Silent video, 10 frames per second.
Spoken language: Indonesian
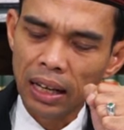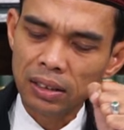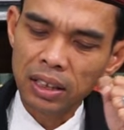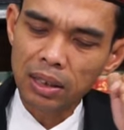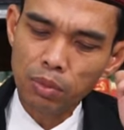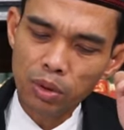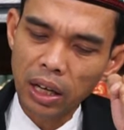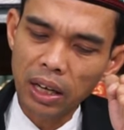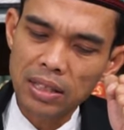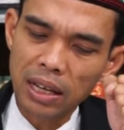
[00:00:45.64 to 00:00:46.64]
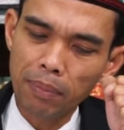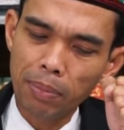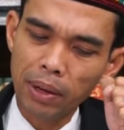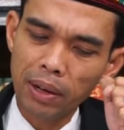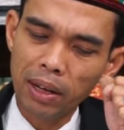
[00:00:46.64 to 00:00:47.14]
hatimu jangan
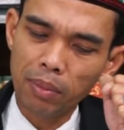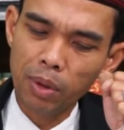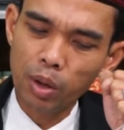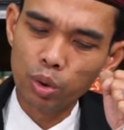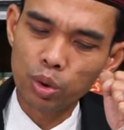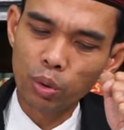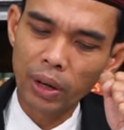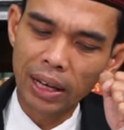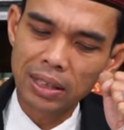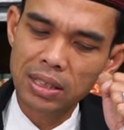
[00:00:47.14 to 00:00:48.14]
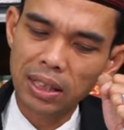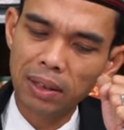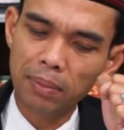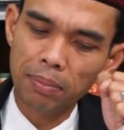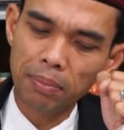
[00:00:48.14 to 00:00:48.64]
sampai mengutuk
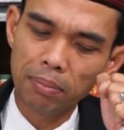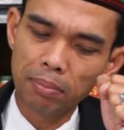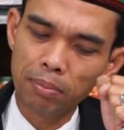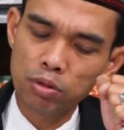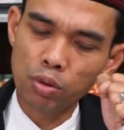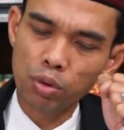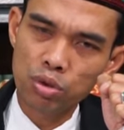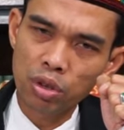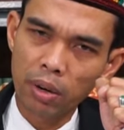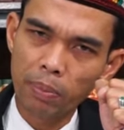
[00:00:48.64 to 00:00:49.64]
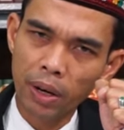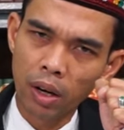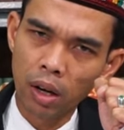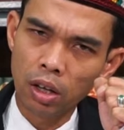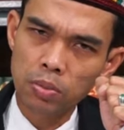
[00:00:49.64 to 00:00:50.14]
nasib mm, suuzon
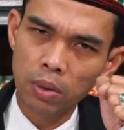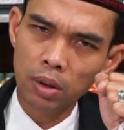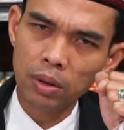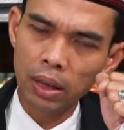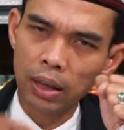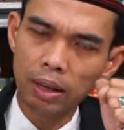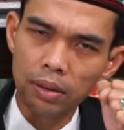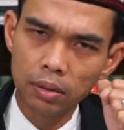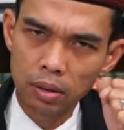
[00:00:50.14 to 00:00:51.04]
pada Allah Subhanahu wa taala.